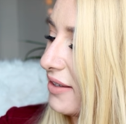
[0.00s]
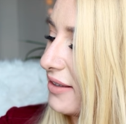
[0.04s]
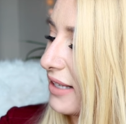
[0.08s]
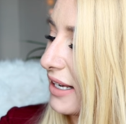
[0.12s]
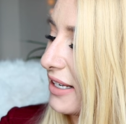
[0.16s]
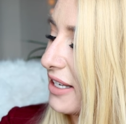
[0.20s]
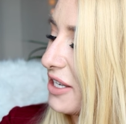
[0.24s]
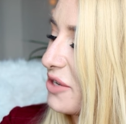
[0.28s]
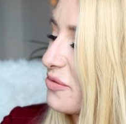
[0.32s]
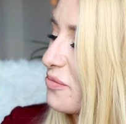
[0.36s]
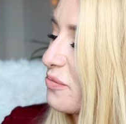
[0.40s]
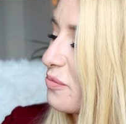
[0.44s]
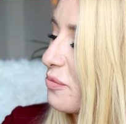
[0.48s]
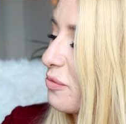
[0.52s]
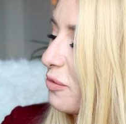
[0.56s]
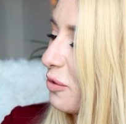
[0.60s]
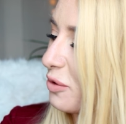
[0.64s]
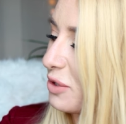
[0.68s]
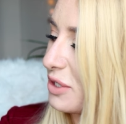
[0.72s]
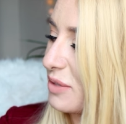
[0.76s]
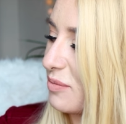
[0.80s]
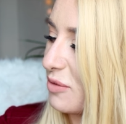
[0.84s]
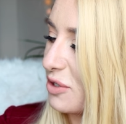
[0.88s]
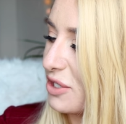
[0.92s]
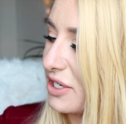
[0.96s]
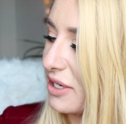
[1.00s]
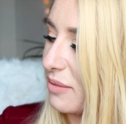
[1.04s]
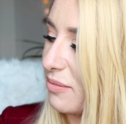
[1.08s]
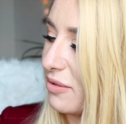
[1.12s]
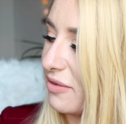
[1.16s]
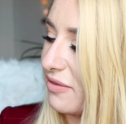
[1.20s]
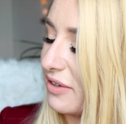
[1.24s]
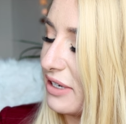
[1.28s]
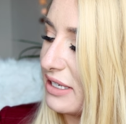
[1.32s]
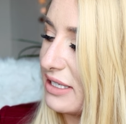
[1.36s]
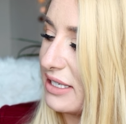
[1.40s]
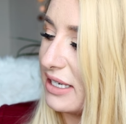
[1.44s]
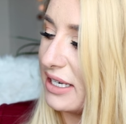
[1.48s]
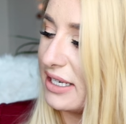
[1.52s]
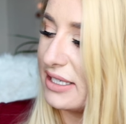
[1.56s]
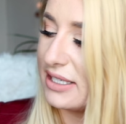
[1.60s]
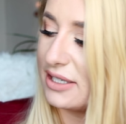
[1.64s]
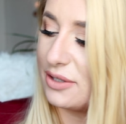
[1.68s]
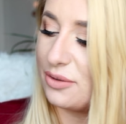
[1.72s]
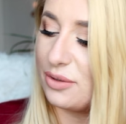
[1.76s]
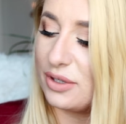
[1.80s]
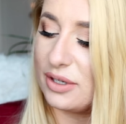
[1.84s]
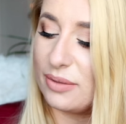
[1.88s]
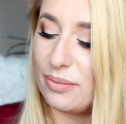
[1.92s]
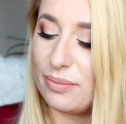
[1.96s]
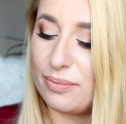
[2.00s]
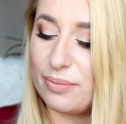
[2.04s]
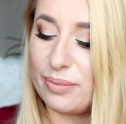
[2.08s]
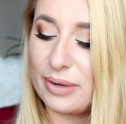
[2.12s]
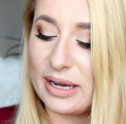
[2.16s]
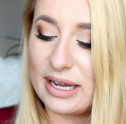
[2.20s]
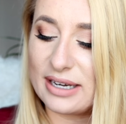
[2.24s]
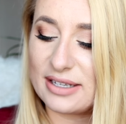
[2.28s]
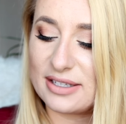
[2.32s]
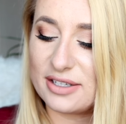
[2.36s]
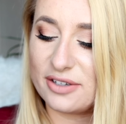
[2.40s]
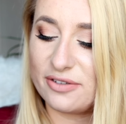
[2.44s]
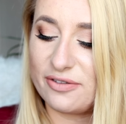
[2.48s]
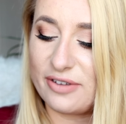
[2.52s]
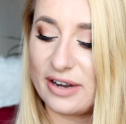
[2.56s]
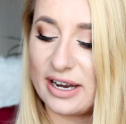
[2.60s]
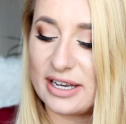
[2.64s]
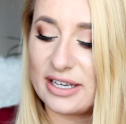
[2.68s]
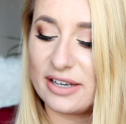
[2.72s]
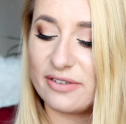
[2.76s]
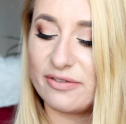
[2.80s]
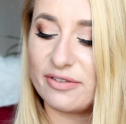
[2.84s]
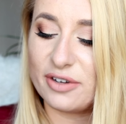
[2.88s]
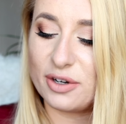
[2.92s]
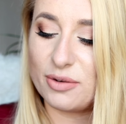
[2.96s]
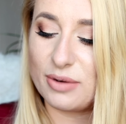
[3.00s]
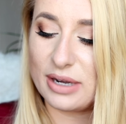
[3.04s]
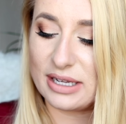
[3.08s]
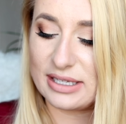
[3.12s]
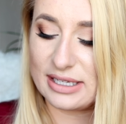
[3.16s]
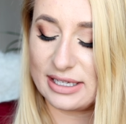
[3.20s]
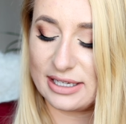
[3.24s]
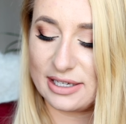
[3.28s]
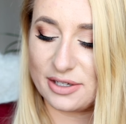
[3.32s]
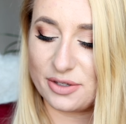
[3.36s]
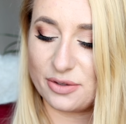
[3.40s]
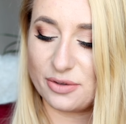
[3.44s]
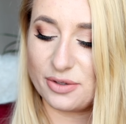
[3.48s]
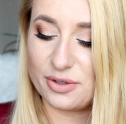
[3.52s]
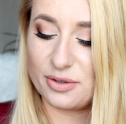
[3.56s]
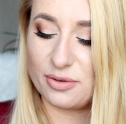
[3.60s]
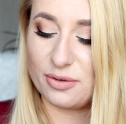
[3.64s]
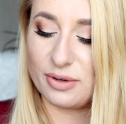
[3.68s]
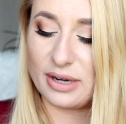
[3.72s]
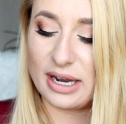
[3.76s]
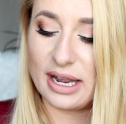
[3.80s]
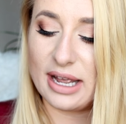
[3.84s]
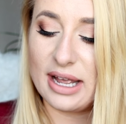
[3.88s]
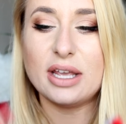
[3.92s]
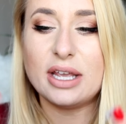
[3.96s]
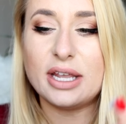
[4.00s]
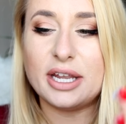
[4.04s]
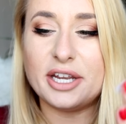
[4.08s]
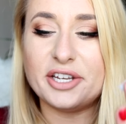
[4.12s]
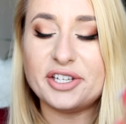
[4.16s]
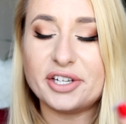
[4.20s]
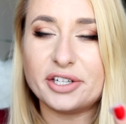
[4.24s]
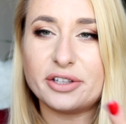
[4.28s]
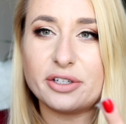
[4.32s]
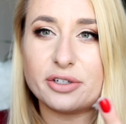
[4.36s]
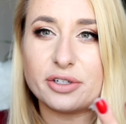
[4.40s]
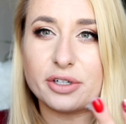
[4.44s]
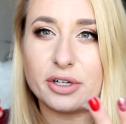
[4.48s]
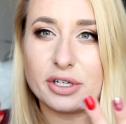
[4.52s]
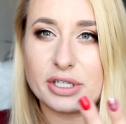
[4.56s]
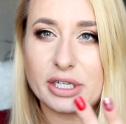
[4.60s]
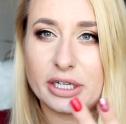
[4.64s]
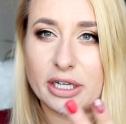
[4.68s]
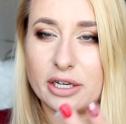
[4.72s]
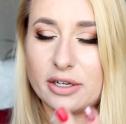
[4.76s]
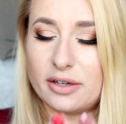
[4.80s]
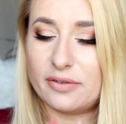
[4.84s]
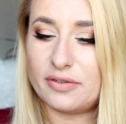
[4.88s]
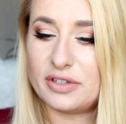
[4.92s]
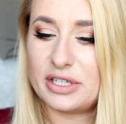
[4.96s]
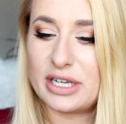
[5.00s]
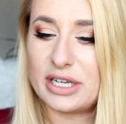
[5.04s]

taki mus można powiedzieć, który bardzo fajnie wygładza naszą skórę. I nigdy czegoś takiego nie